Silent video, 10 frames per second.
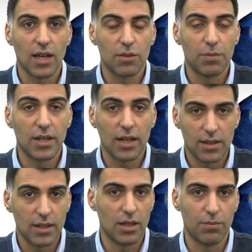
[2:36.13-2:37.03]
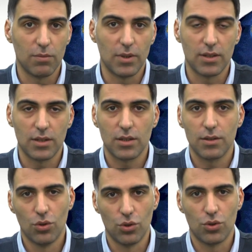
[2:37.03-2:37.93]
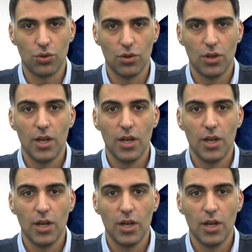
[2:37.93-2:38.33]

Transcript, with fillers: tatbikatları yapılmalıdır. 13.